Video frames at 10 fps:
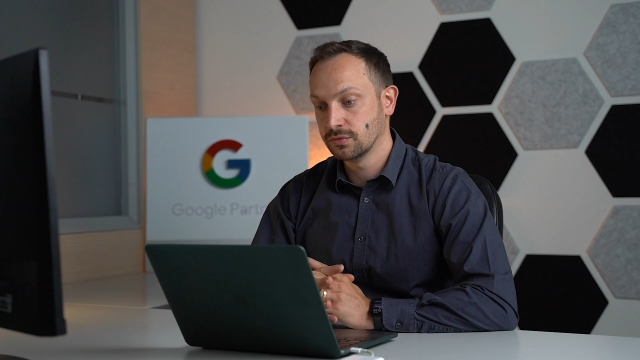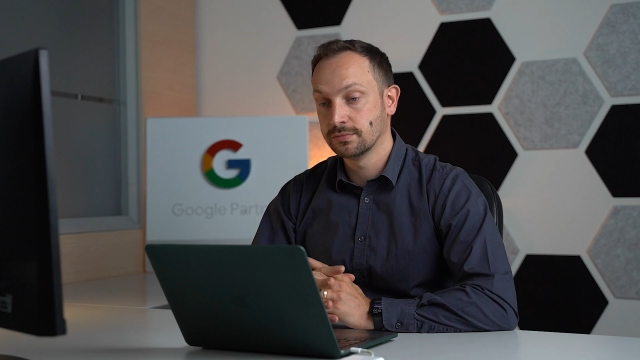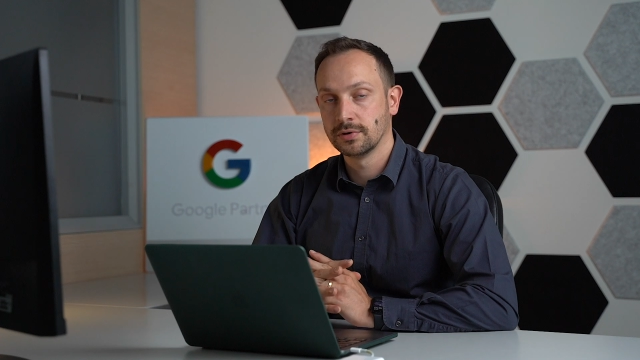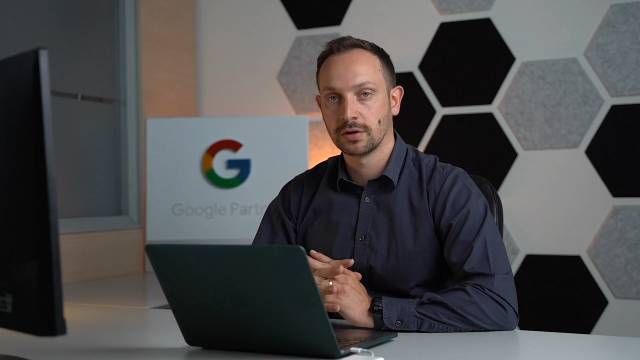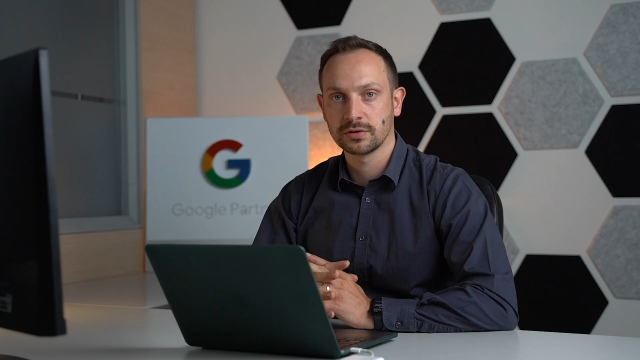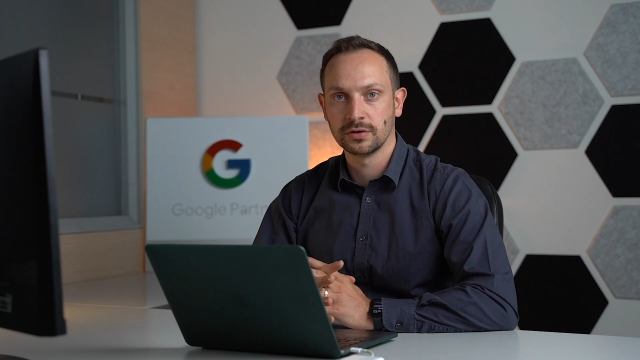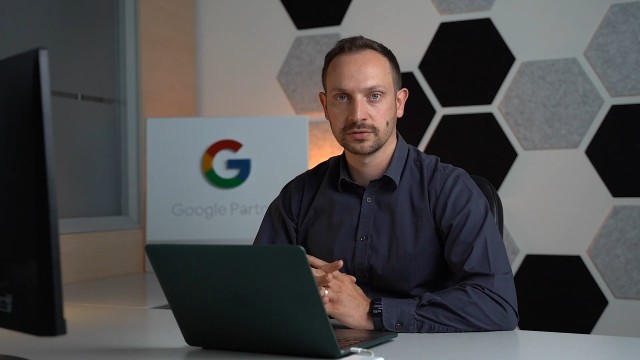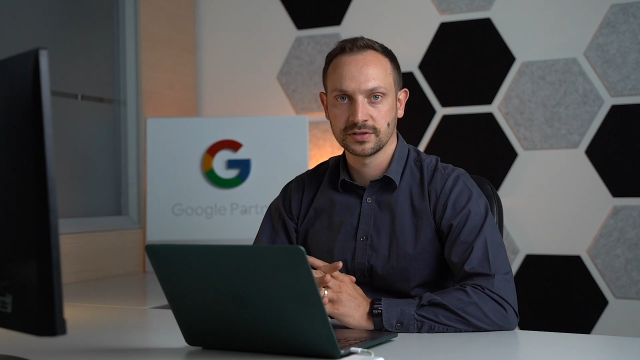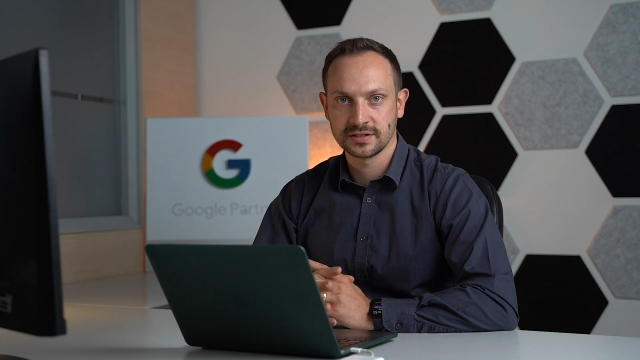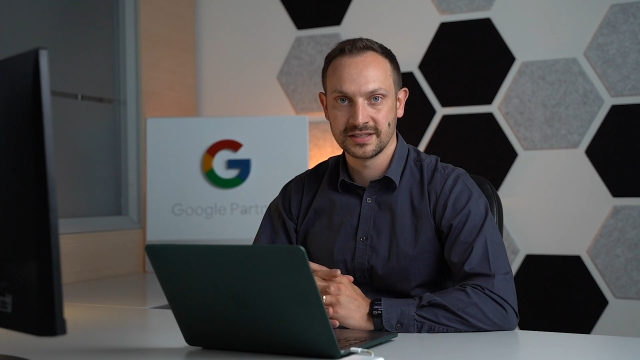un block
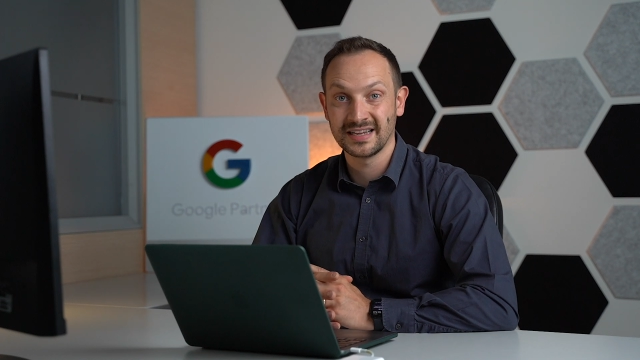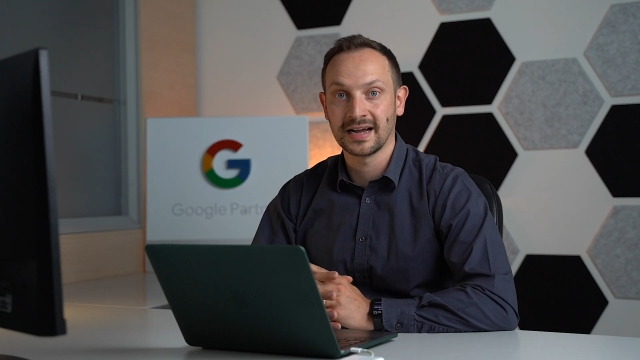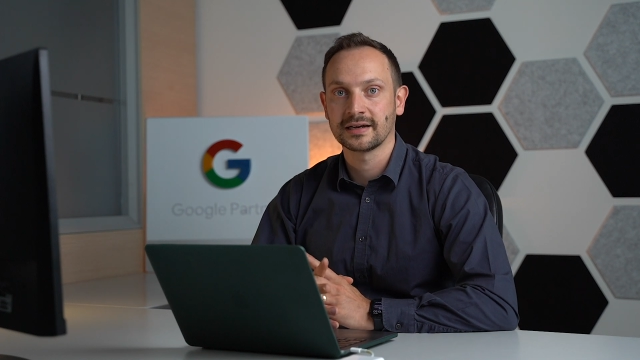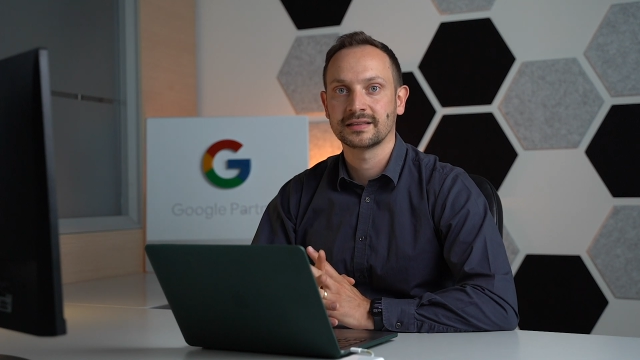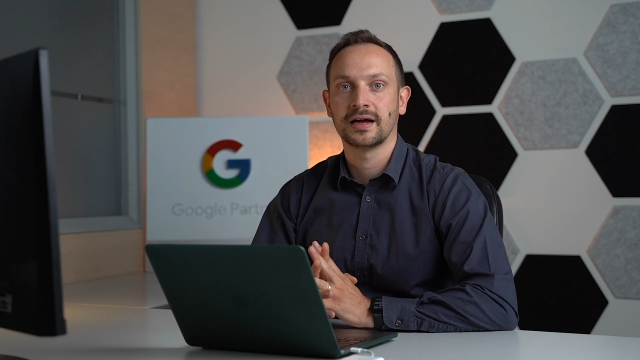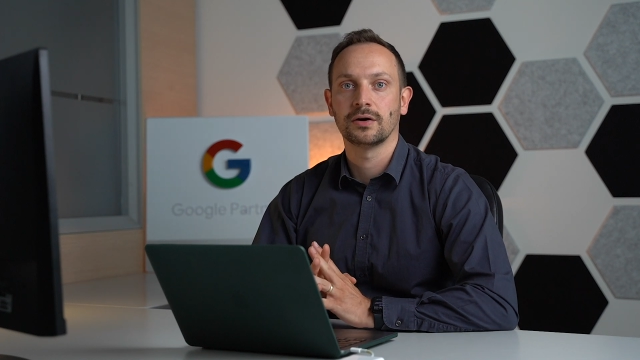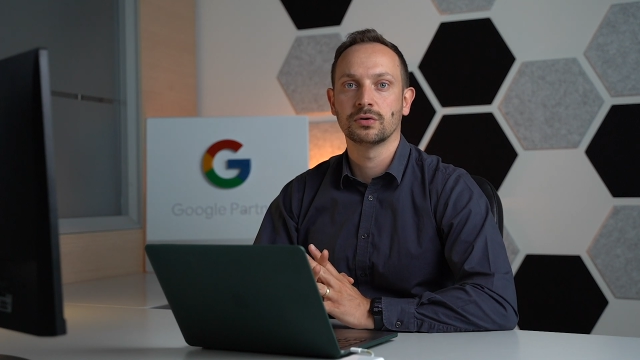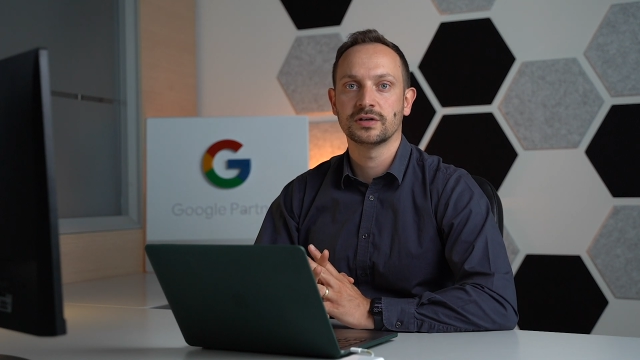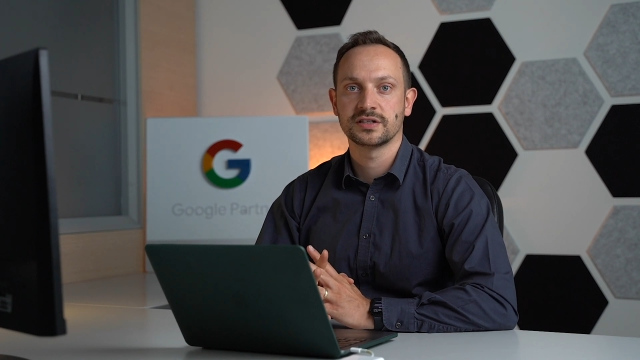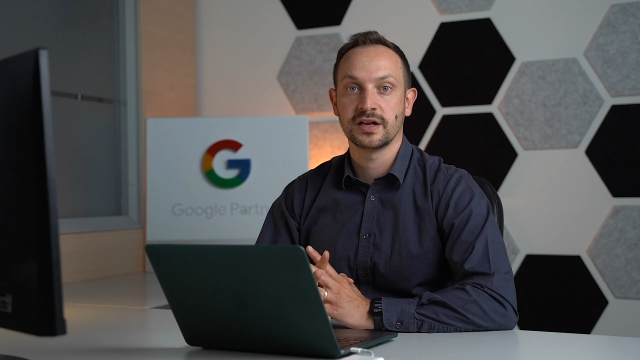notice di carta o
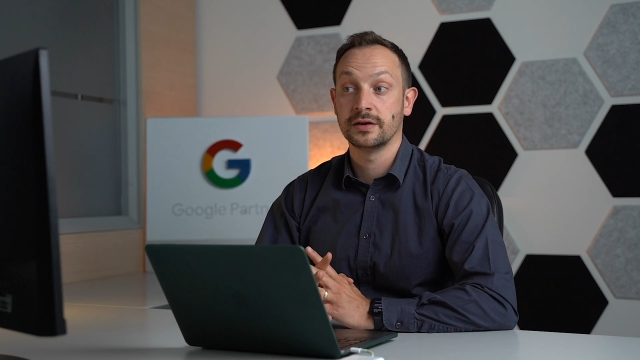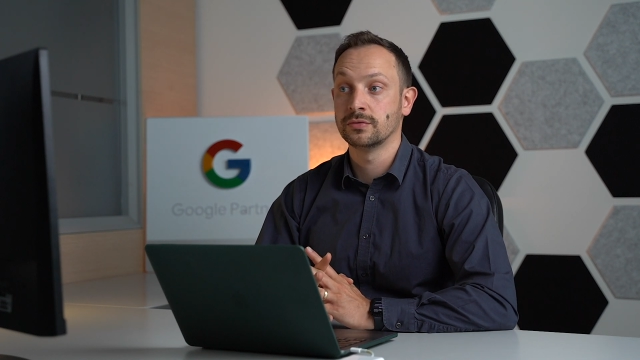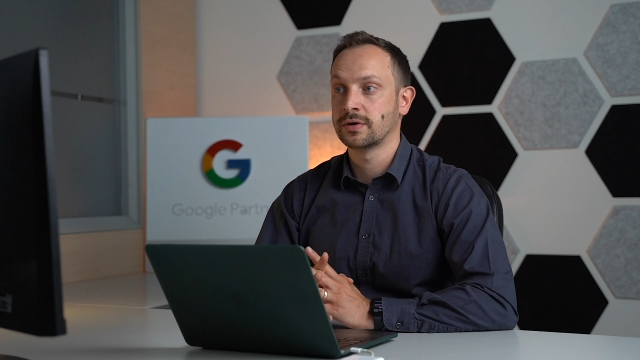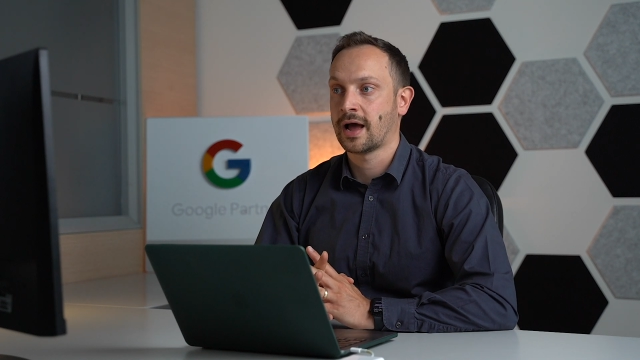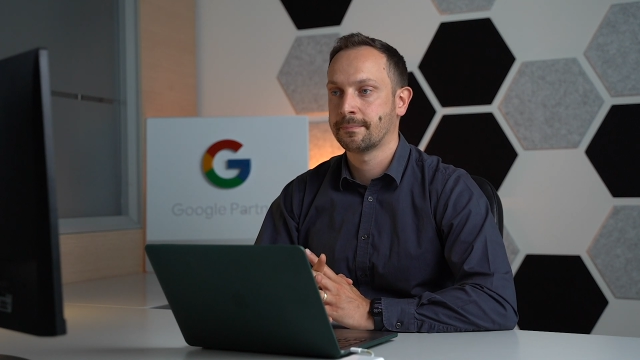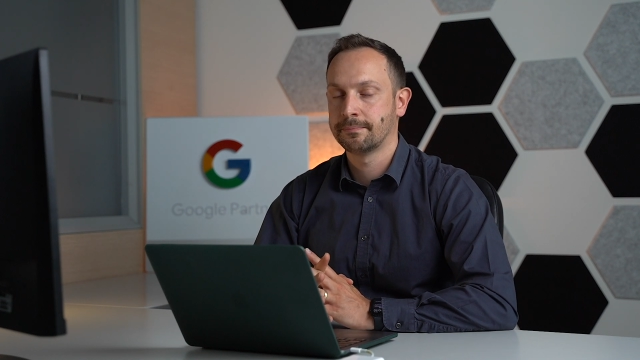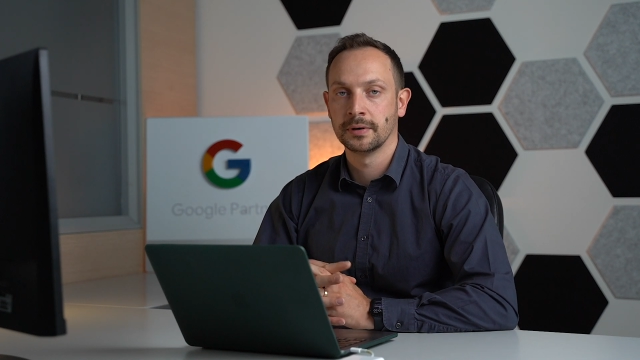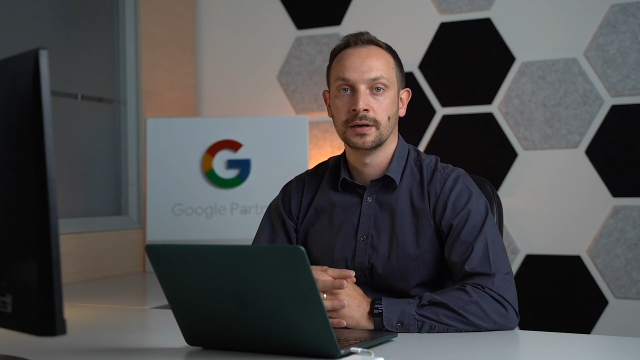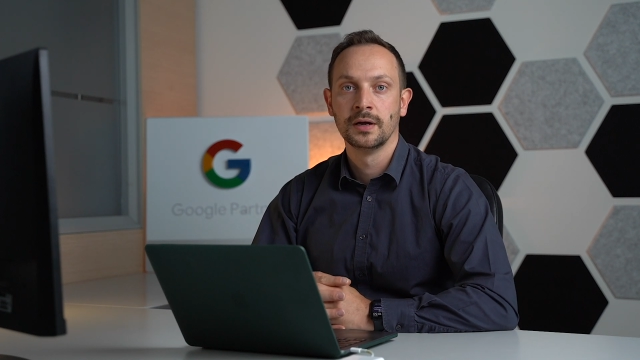che sia in un'app